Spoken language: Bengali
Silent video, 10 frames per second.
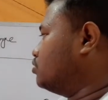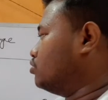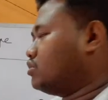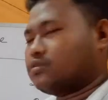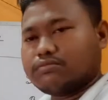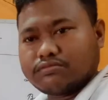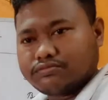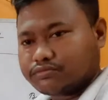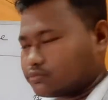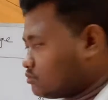গুড
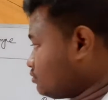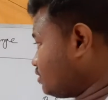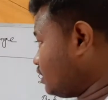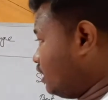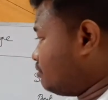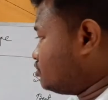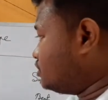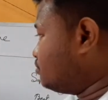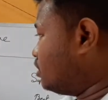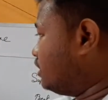এবার
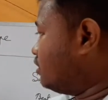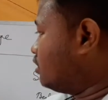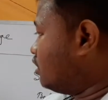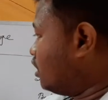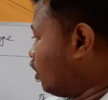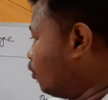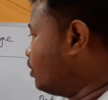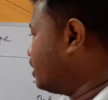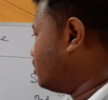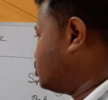যদি বলি
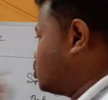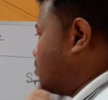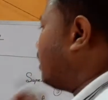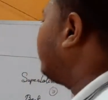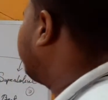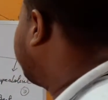গুডের সুপারলেটিভ